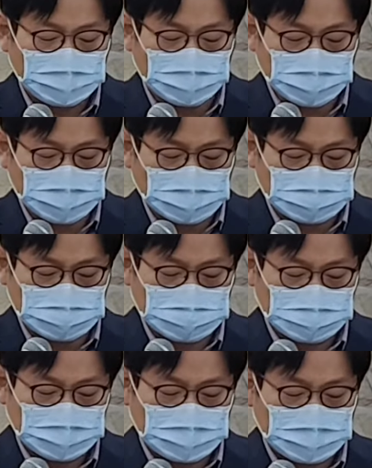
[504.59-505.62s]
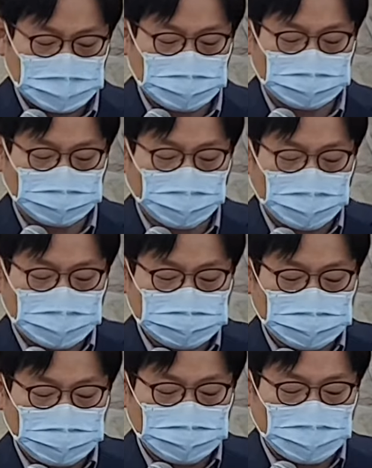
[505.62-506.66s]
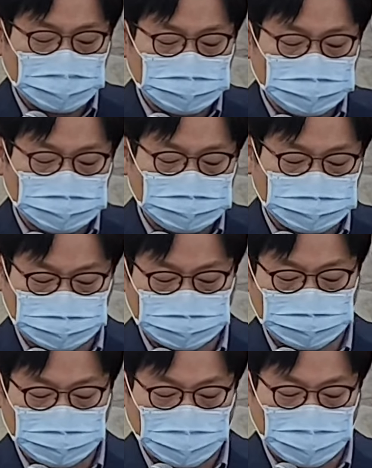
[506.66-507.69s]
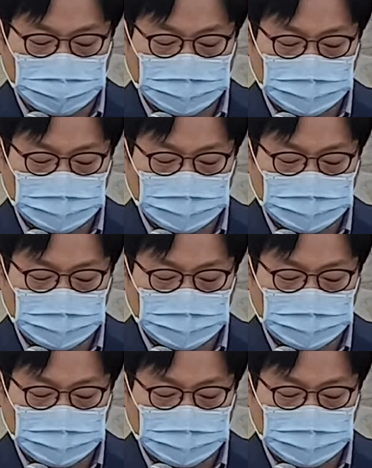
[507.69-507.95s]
거기까지 그리고 돌아가서 왕은 죽습니다.